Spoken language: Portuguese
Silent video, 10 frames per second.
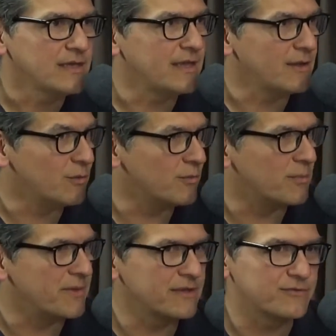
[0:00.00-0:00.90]
é, um
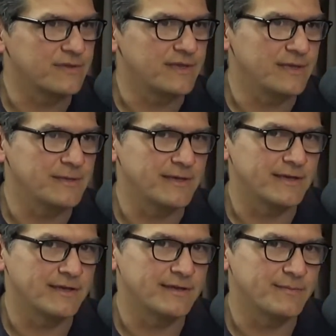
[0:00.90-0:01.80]
momento que
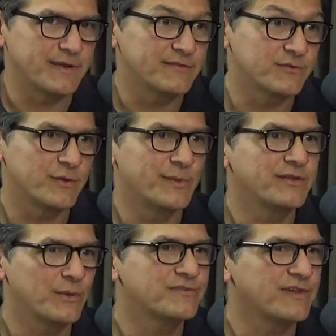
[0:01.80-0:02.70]
a, a, parece que o ser
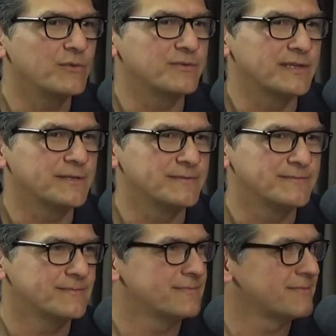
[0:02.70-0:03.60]
humano deu um salto né,
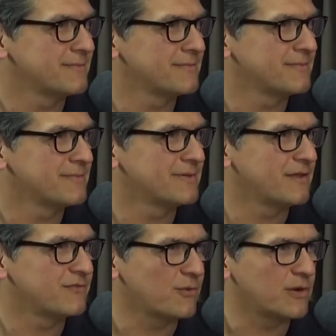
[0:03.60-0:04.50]

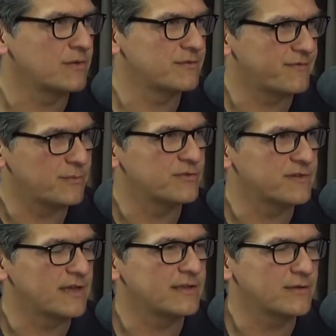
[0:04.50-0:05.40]
na história, quando se vai
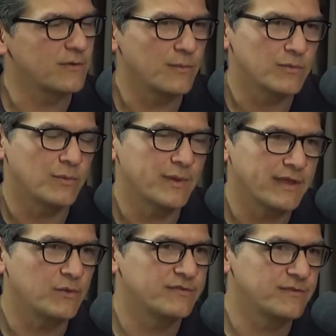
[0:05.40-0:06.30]
buscar né, como, como
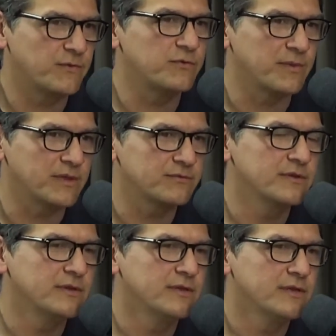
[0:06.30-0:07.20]
é que é o
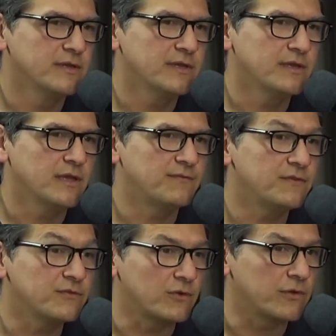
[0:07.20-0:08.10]
desenvolvimento é,
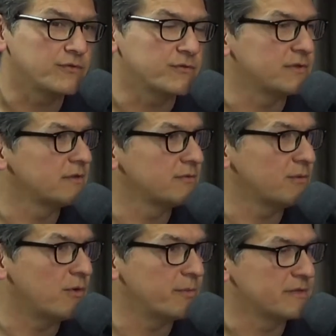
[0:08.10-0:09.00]
fisiológico né,
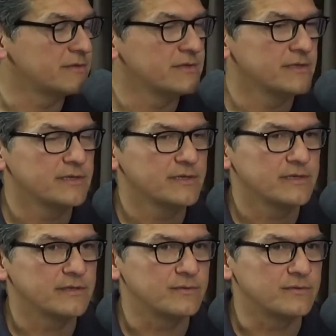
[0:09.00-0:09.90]
do homem
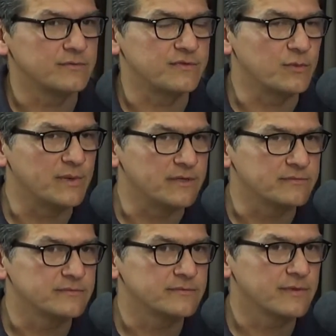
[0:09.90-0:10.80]
uhum. do, do, ser humano.
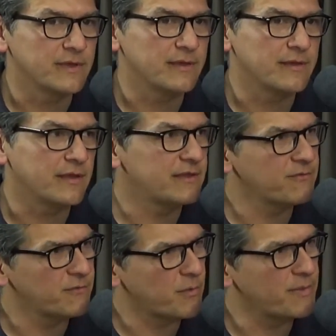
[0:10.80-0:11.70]
É, aí
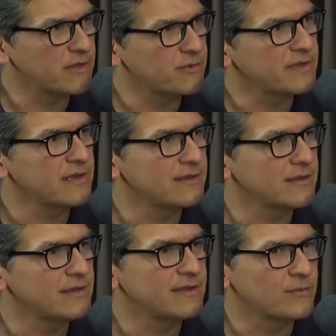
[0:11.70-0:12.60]
teve um momento aí que ele,
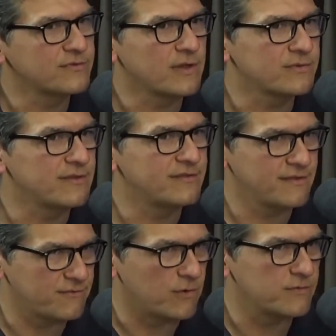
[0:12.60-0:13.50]
ele dá um salto, ele
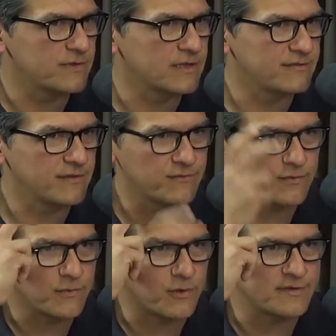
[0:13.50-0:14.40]
desenvolve, né?
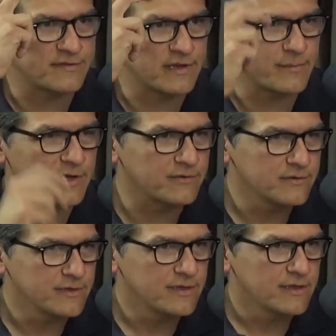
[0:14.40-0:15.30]
desenvolve o córtex cerebral,